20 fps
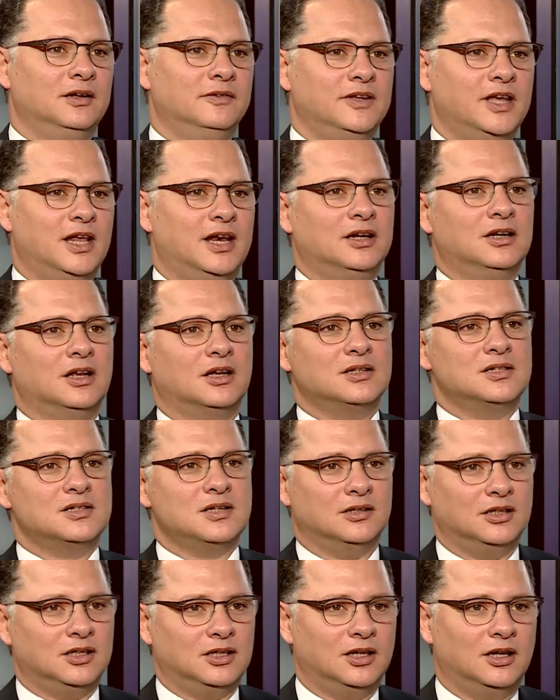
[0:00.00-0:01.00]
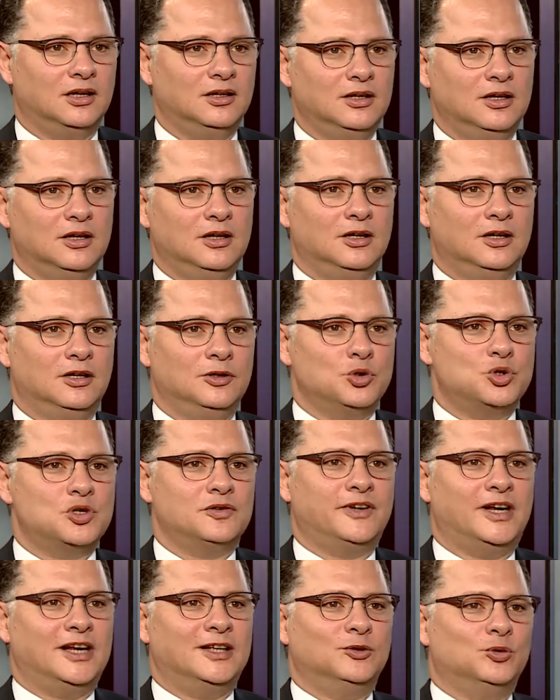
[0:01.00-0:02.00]
فيها لجنه اقتصاديه
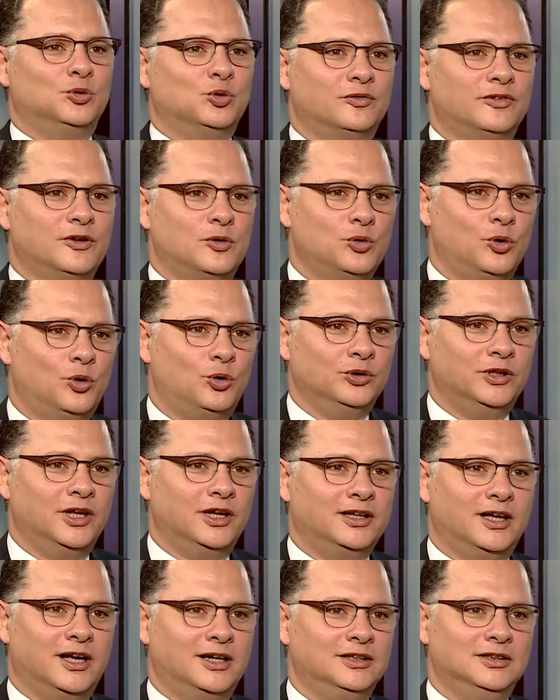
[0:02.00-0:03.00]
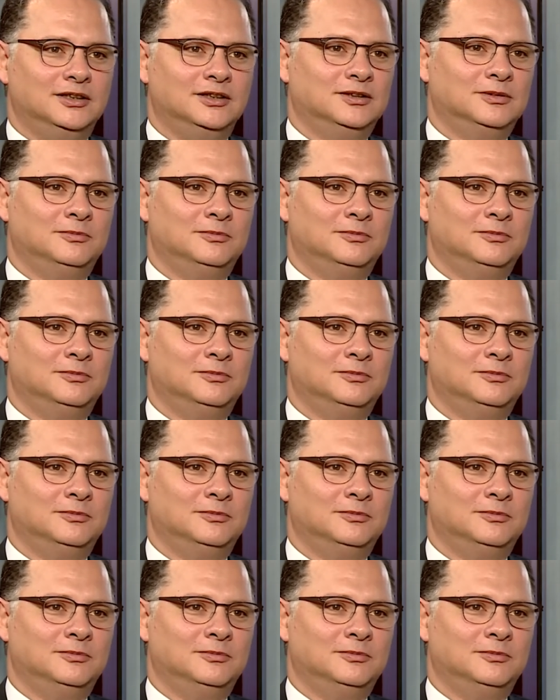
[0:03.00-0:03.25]
يشرف عليها الدكتور فاروق العقده يعني